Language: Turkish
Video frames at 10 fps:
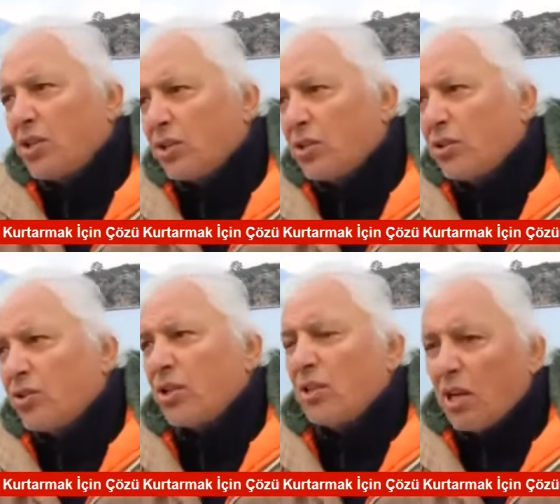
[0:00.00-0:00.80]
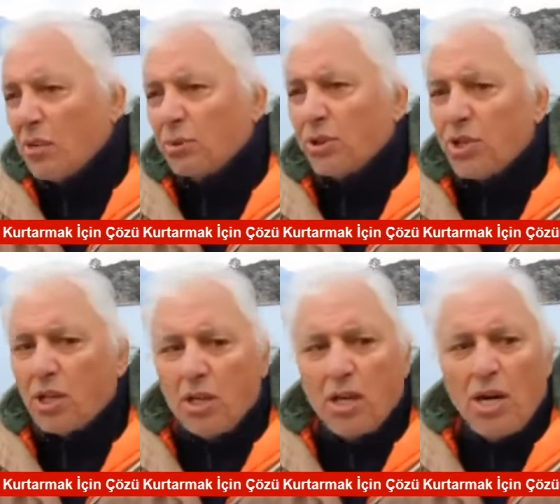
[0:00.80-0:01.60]
çalışılacak, ne
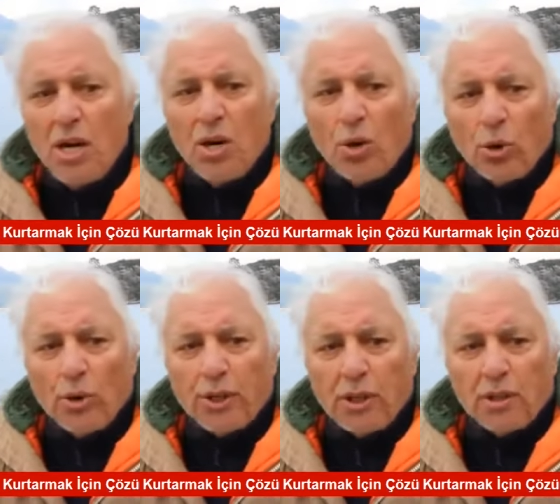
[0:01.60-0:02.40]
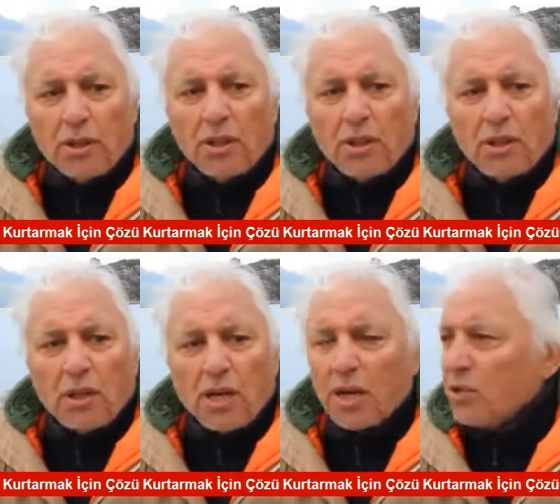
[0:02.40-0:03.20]
yapılacak onların e,
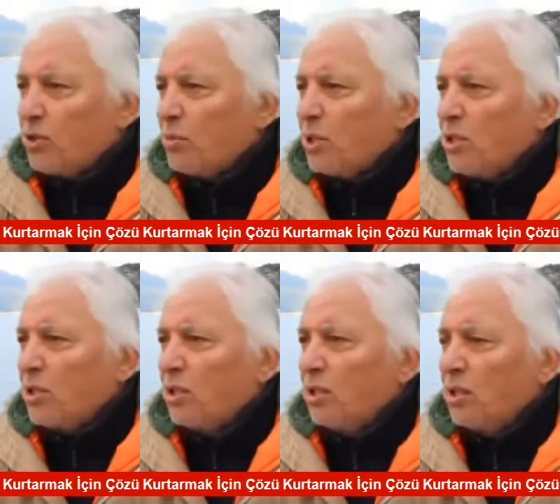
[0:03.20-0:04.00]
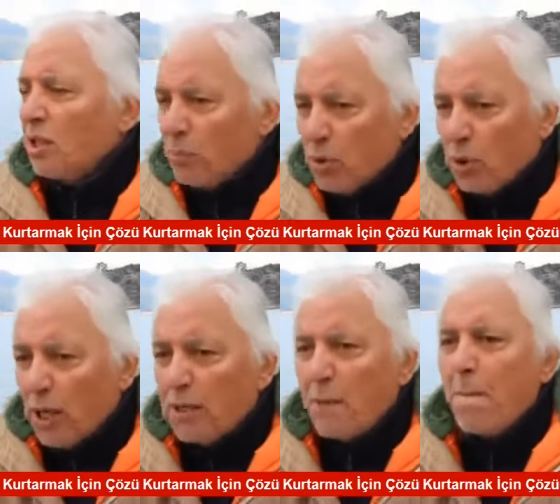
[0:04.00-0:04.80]
araştırmasını
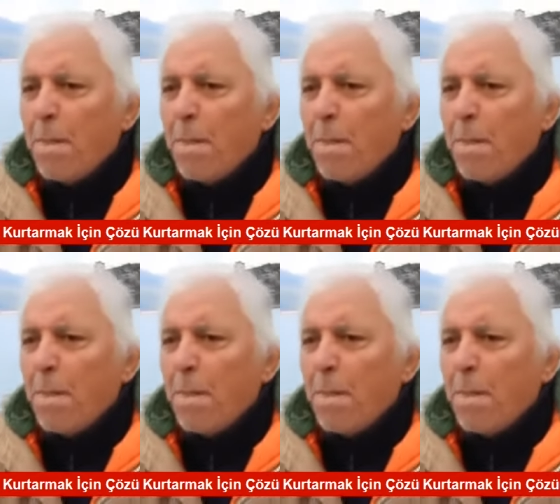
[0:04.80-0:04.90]
yapıyorlar.